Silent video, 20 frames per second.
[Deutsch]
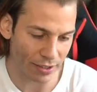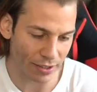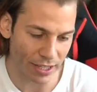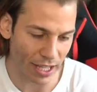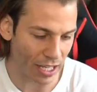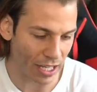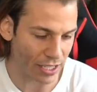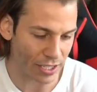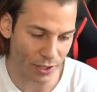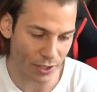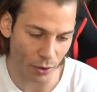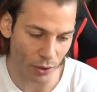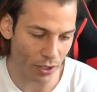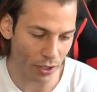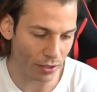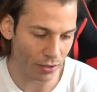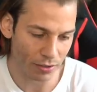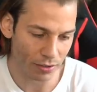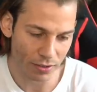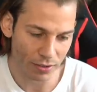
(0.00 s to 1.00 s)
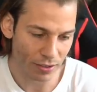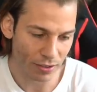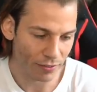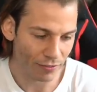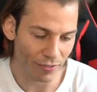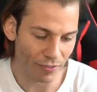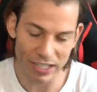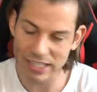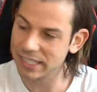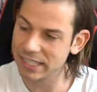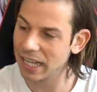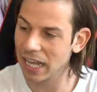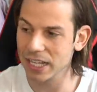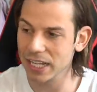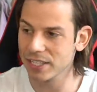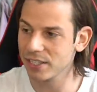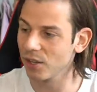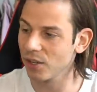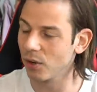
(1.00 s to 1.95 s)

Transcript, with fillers: das soll, was das